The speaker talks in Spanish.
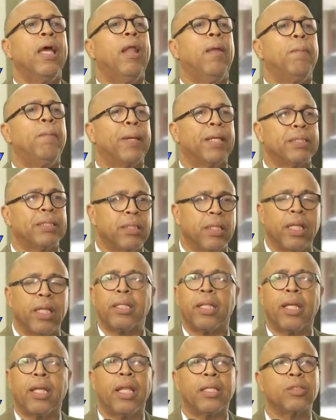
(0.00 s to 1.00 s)
El
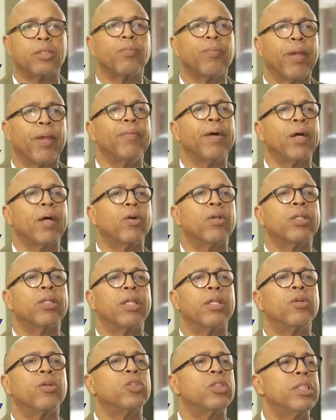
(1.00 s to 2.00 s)
presidente de la Suprema
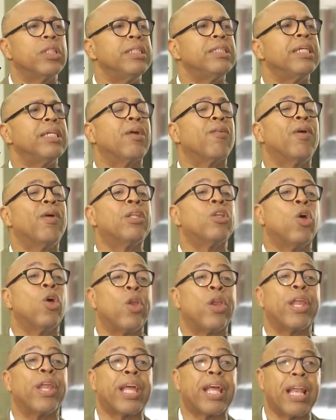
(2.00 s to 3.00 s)
Corte de Justicia
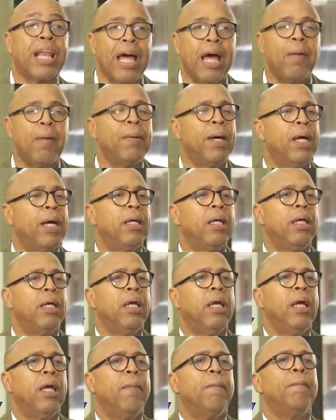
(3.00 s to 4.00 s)
cuando reclama
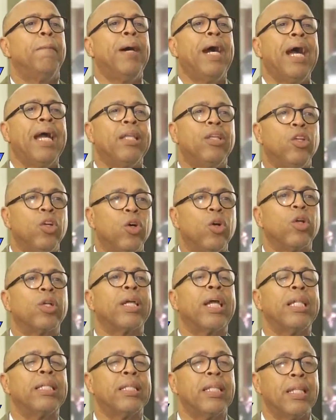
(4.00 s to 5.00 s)

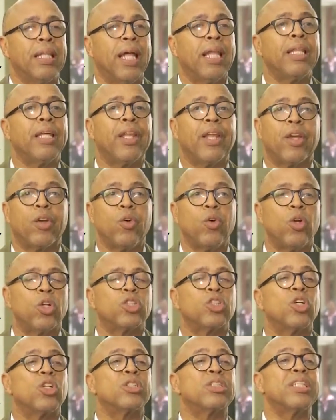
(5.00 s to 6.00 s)
mayor cantidad de
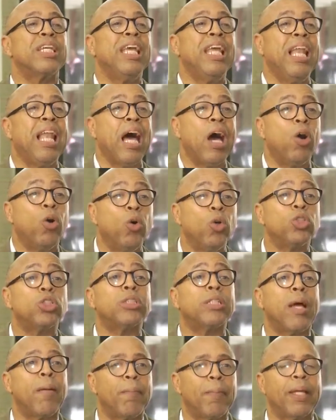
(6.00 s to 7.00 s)
recursos y la
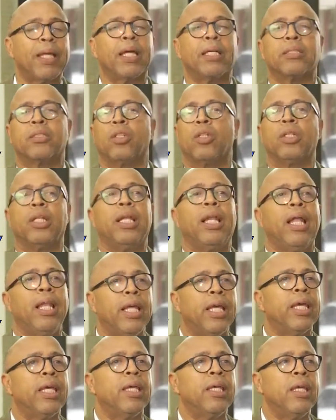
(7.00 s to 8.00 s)
justa aplicación de
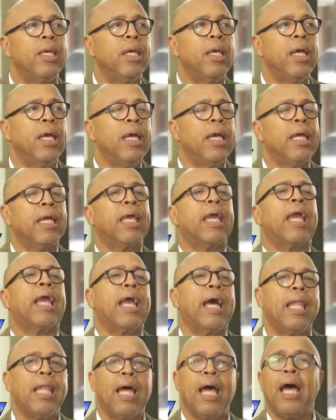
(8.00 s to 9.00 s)
la ley
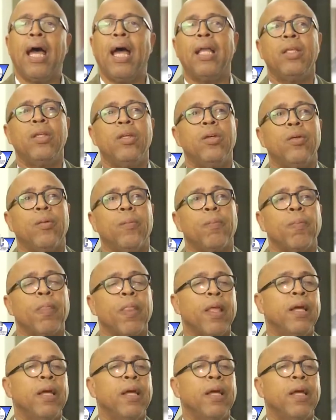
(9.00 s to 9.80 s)
que cada año